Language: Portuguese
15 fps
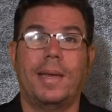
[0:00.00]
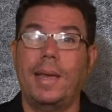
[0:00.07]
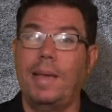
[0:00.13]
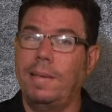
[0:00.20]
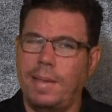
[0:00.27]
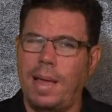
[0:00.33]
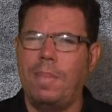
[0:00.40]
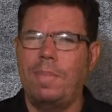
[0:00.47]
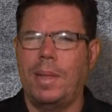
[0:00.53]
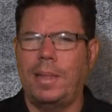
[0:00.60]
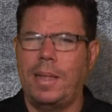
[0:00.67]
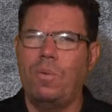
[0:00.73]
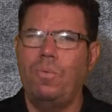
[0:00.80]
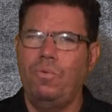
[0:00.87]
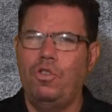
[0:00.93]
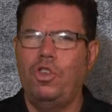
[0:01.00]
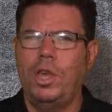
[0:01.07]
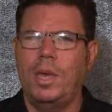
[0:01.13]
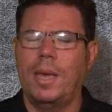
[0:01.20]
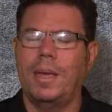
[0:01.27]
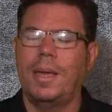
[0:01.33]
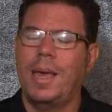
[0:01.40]
Quem sabe até um
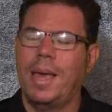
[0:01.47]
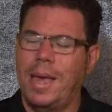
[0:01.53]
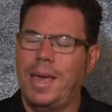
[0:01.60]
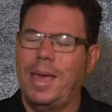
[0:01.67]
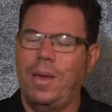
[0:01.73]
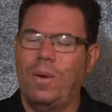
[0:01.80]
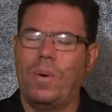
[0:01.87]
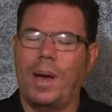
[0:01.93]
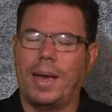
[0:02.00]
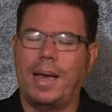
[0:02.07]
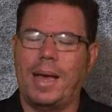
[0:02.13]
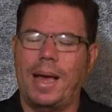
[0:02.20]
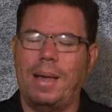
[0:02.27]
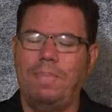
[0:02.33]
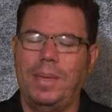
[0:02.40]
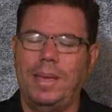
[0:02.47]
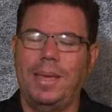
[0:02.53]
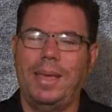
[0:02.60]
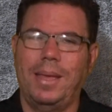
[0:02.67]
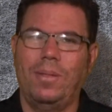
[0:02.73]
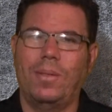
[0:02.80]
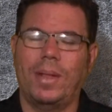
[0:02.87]
dia eu acabe
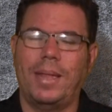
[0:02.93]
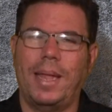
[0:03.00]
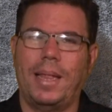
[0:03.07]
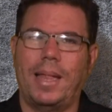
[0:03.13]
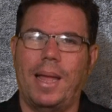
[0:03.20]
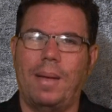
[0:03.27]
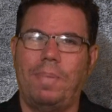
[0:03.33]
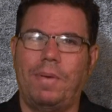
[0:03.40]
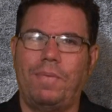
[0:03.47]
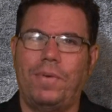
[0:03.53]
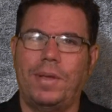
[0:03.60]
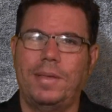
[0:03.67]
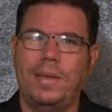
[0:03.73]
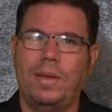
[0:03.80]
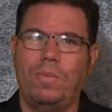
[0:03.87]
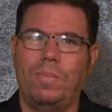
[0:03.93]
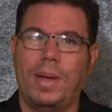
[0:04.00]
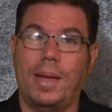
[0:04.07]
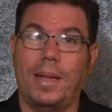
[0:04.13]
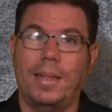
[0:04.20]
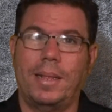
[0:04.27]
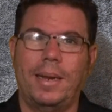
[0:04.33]
indo até lá para fazer
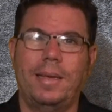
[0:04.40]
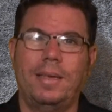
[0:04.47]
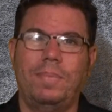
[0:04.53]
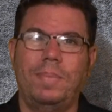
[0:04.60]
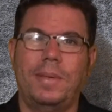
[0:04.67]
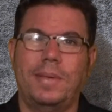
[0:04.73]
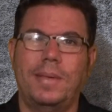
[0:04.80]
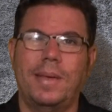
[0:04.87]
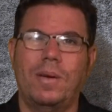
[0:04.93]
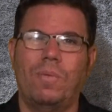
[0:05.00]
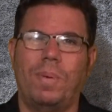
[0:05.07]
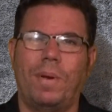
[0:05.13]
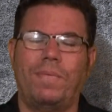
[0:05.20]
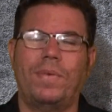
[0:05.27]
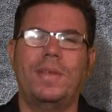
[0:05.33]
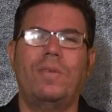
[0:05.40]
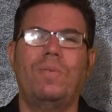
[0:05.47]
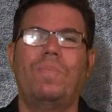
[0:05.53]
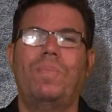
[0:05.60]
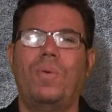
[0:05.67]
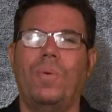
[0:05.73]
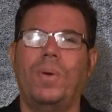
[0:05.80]
uma transmissão, para fazer
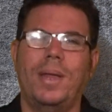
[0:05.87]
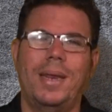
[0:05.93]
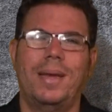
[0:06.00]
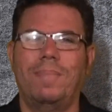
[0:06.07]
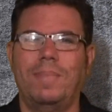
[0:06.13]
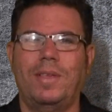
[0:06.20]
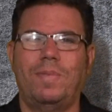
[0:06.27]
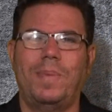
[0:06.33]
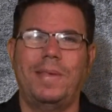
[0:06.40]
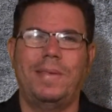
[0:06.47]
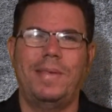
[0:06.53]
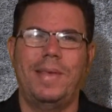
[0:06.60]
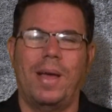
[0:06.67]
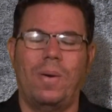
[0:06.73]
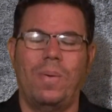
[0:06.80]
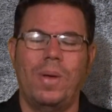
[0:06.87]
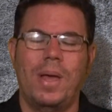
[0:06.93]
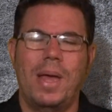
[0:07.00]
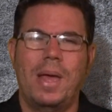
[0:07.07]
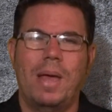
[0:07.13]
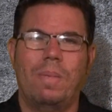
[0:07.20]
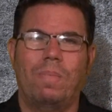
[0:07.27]
um programa especial
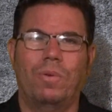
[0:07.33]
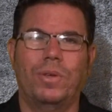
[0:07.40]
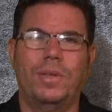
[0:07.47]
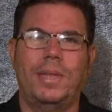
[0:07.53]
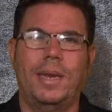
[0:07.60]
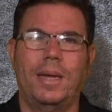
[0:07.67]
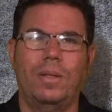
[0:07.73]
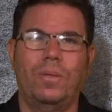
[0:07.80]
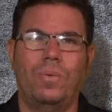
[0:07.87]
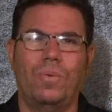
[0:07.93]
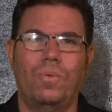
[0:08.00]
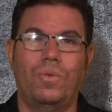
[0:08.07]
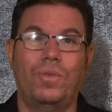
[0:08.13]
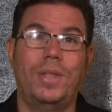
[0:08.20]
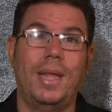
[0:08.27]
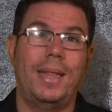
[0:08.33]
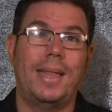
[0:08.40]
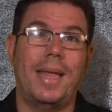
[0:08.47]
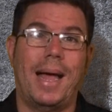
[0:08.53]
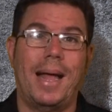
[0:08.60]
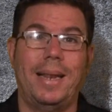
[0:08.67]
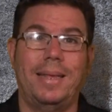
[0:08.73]
mostrando os
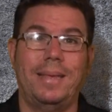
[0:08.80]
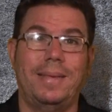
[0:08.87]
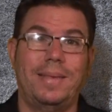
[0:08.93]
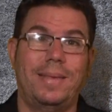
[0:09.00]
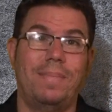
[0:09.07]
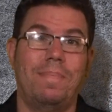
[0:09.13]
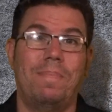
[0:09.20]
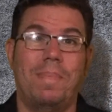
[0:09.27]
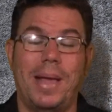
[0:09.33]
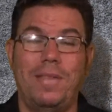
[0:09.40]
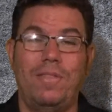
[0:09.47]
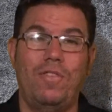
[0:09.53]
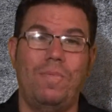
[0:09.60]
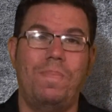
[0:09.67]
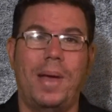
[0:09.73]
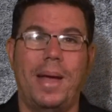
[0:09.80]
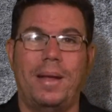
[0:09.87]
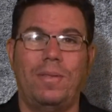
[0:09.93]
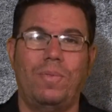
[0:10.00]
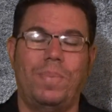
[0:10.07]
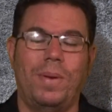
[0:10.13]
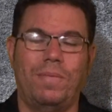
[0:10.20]
detalhes mais de
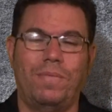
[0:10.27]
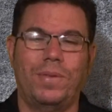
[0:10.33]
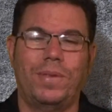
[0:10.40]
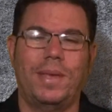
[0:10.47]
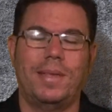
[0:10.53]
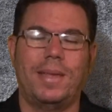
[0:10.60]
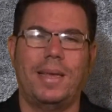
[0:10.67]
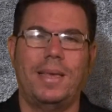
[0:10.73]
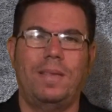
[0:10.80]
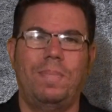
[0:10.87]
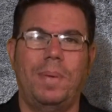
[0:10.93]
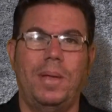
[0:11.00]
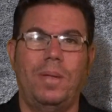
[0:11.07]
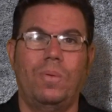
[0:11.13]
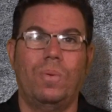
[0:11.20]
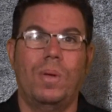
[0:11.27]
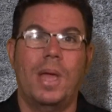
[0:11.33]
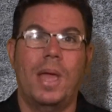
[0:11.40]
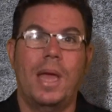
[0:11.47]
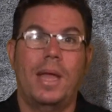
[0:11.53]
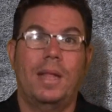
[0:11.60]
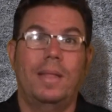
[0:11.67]
perto para vocês a respeito
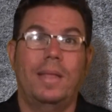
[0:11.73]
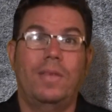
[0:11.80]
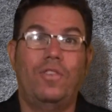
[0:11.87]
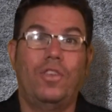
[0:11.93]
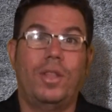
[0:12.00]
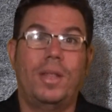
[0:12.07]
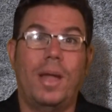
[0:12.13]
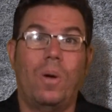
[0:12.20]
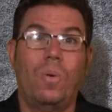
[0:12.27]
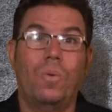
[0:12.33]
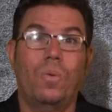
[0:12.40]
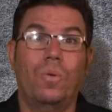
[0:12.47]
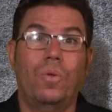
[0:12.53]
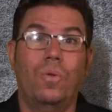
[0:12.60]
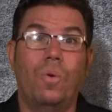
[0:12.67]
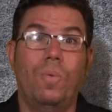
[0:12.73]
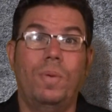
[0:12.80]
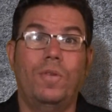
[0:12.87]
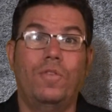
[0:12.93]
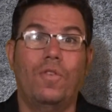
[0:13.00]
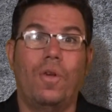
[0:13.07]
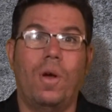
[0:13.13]
deste tal
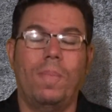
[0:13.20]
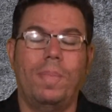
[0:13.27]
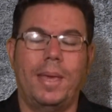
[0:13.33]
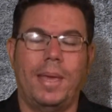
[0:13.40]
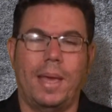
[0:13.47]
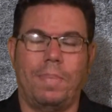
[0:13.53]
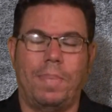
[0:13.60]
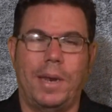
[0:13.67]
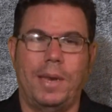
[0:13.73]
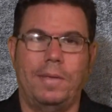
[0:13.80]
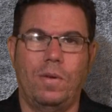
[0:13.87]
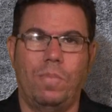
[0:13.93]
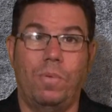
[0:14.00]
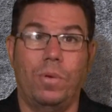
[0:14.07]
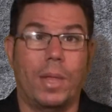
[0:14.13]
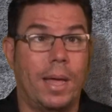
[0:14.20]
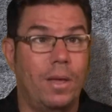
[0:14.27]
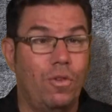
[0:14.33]
lobisomem que apareceu por lá.